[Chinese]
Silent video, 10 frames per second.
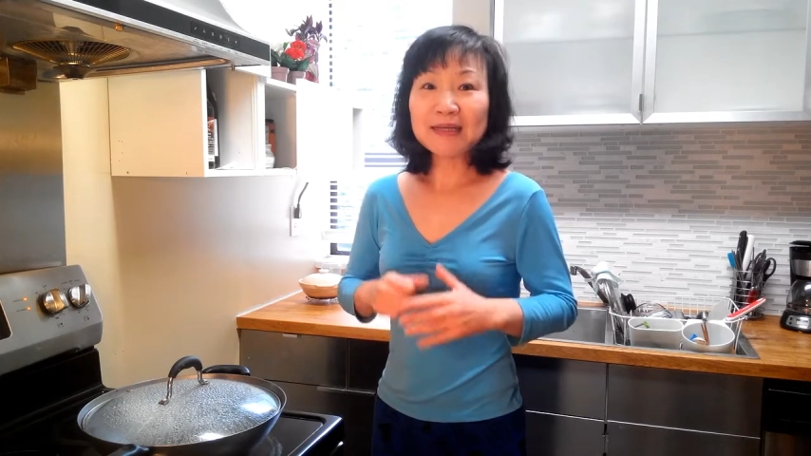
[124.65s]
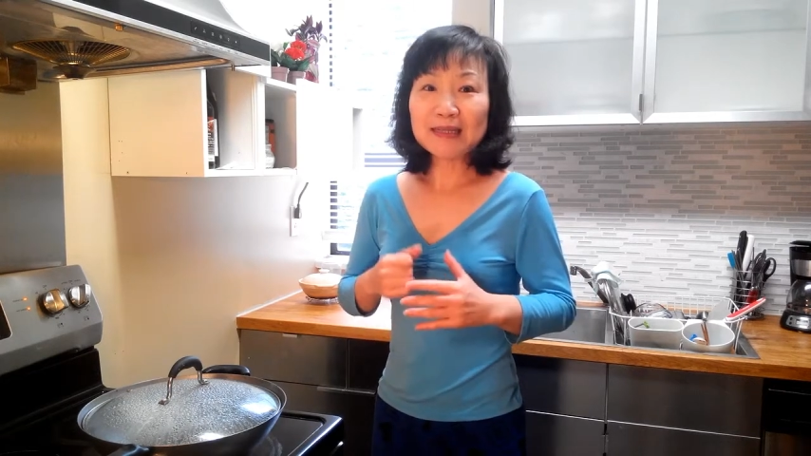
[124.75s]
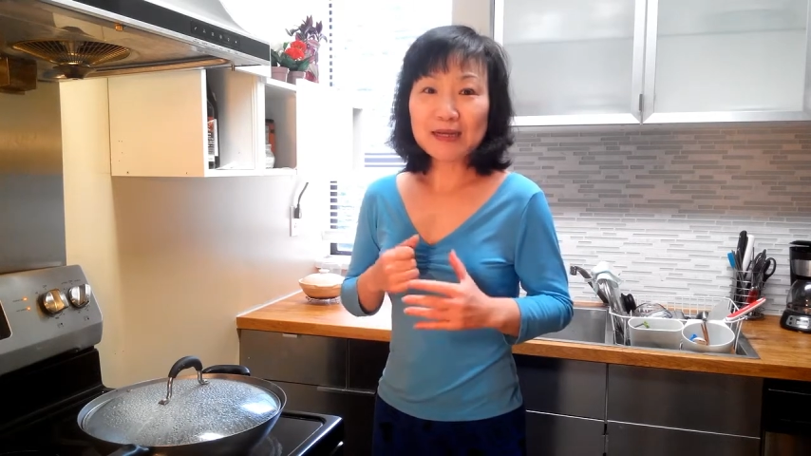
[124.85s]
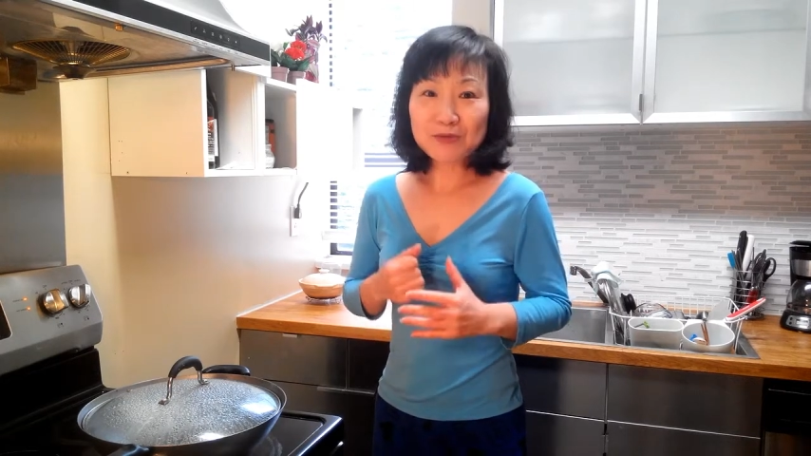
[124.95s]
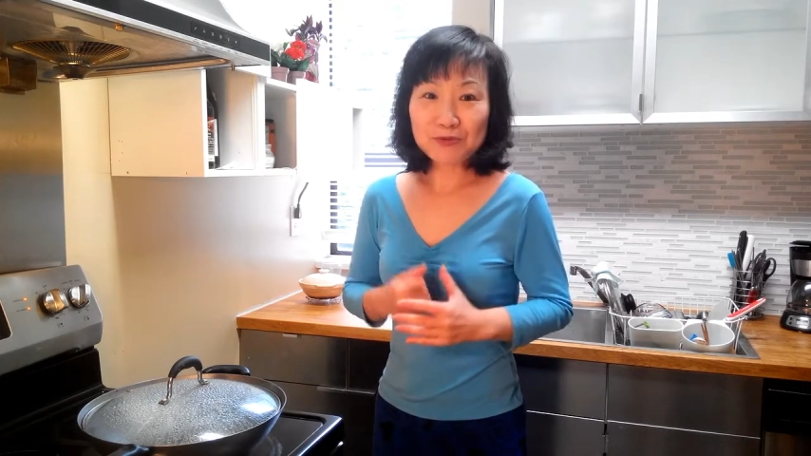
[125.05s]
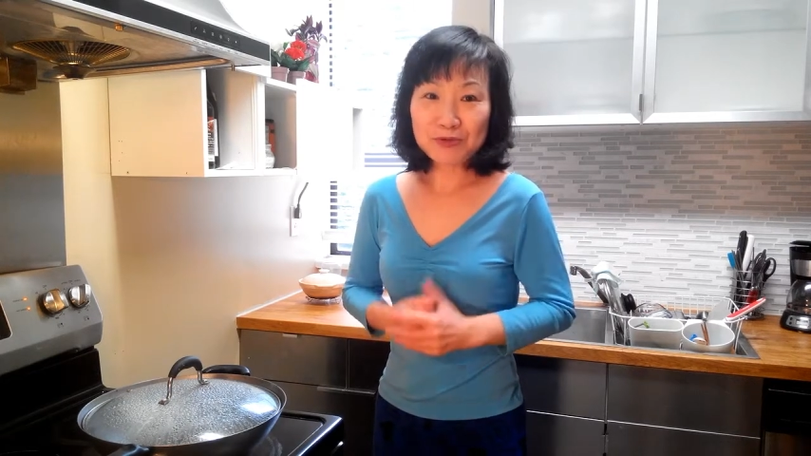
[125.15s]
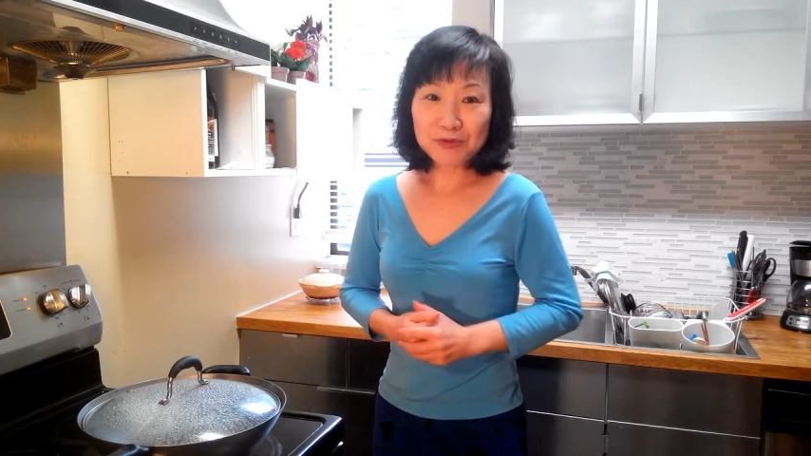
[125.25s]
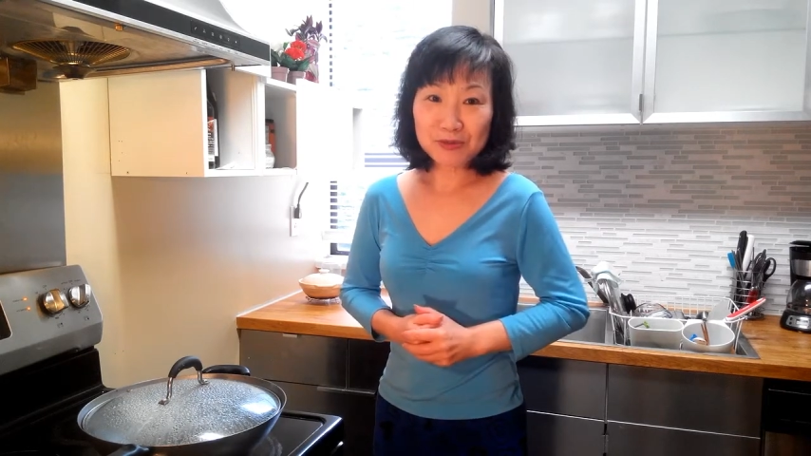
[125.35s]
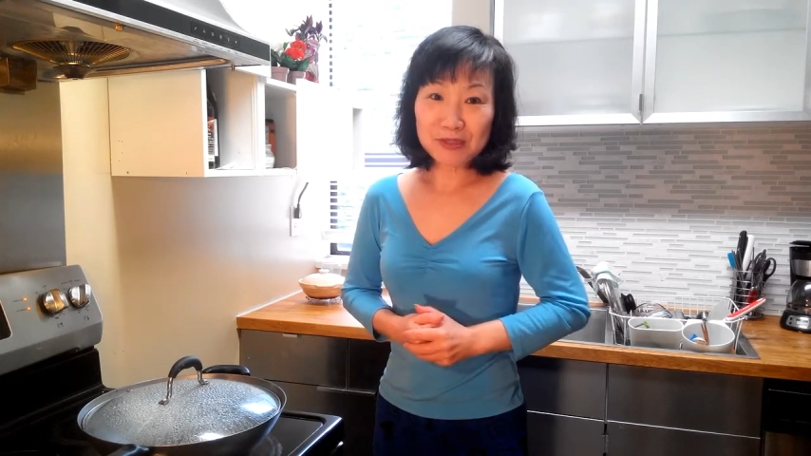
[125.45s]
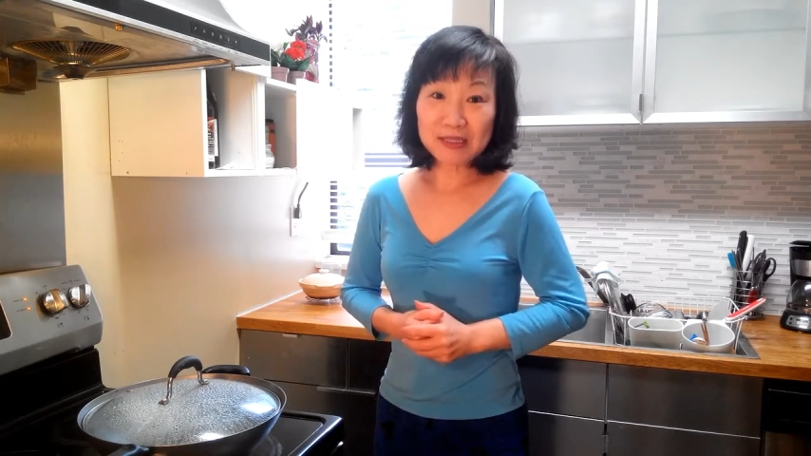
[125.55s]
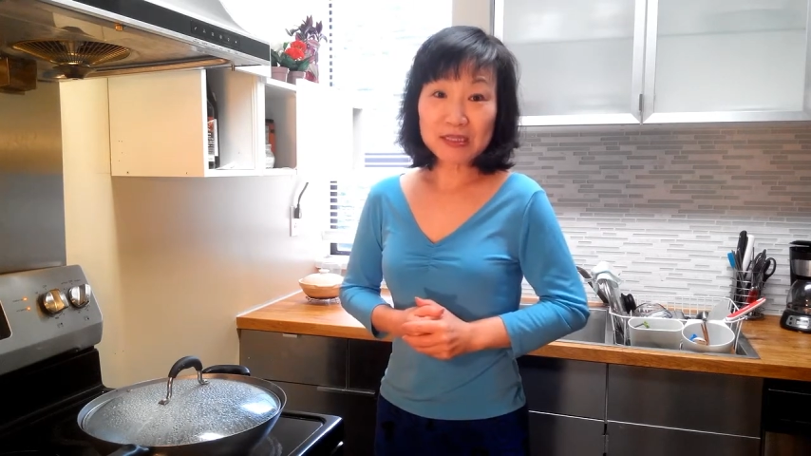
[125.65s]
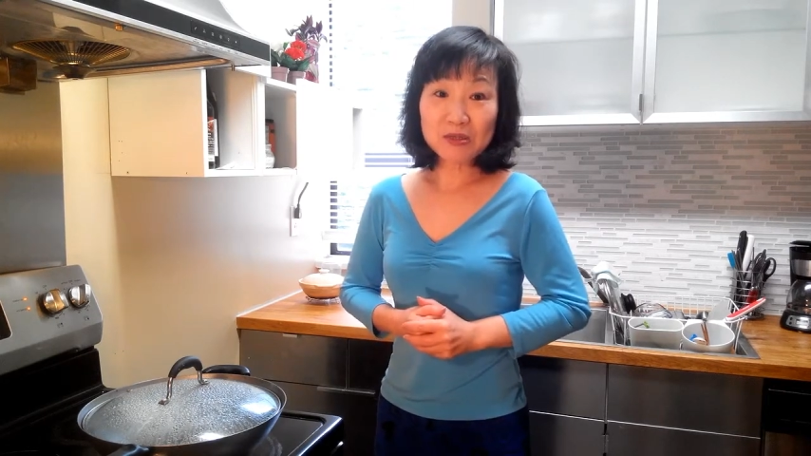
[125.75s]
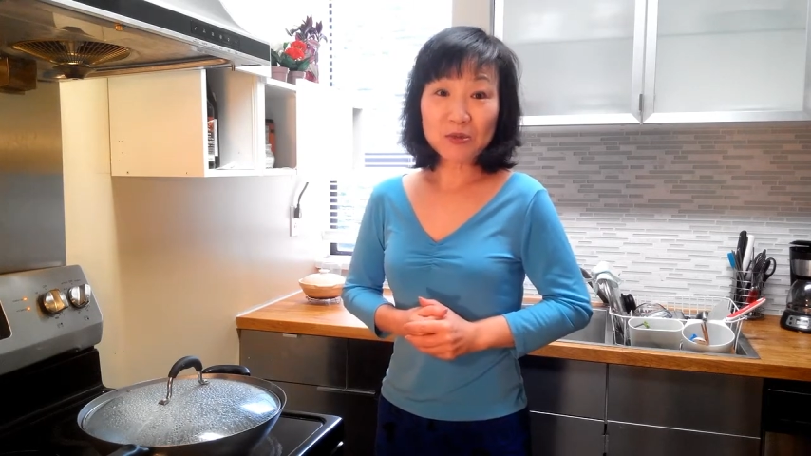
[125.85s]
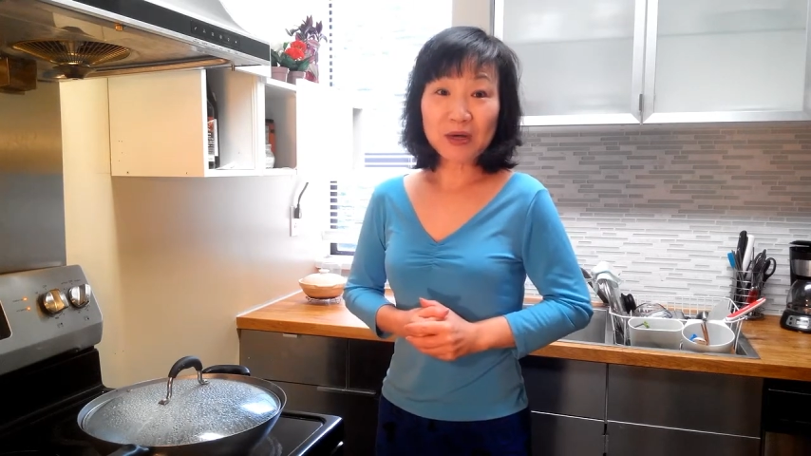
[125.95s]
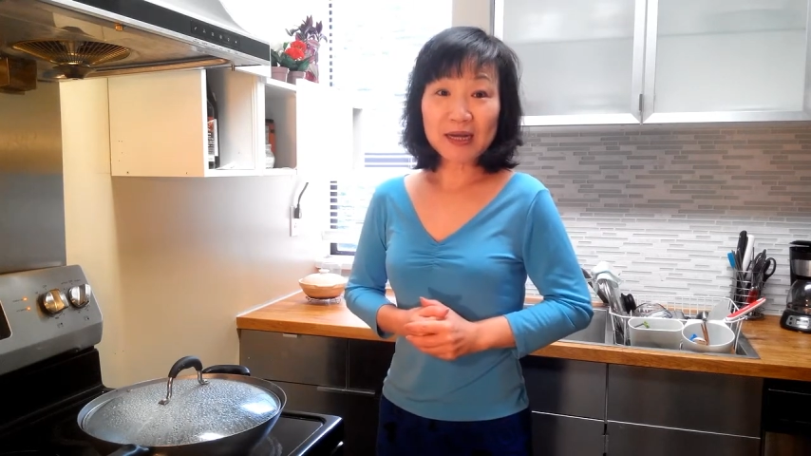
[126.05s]
那如果说你
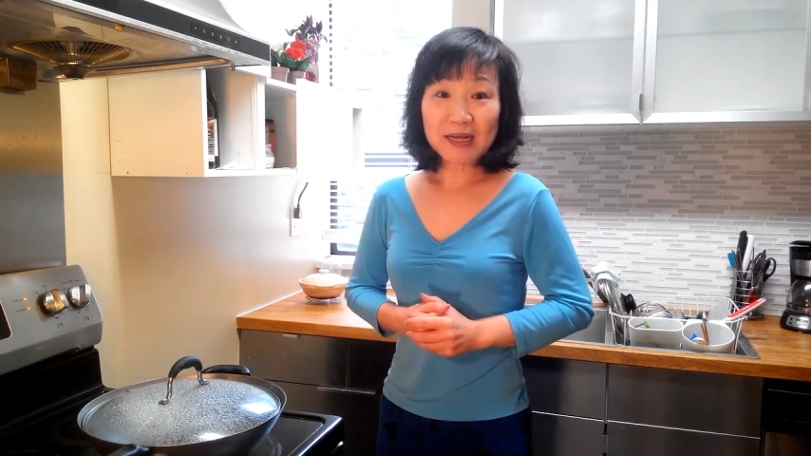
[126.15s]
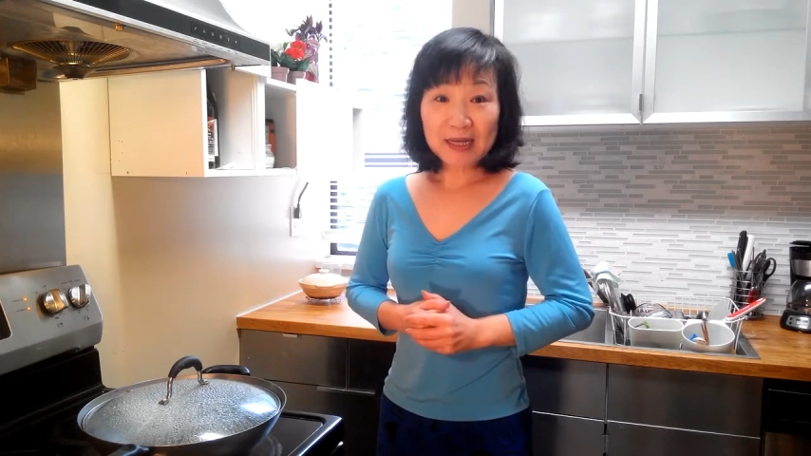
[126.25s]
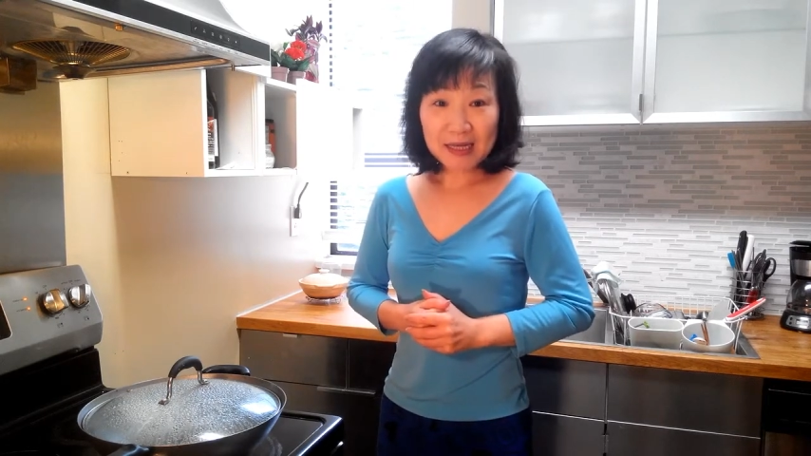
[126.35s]
喜欢